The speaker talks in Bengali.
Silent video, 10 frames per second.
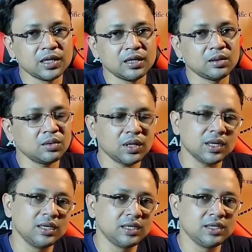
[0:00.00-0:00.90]
দিন কোনো একটা
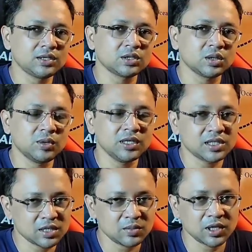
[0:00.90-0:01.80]
নির্দিষ্ট সময়
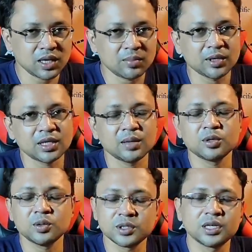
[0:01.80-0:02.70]
সেই সময়টা আপনাদের আমি
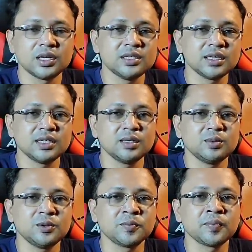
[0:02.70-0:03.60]
খুব শিগগিরই জানিয়ে দেবো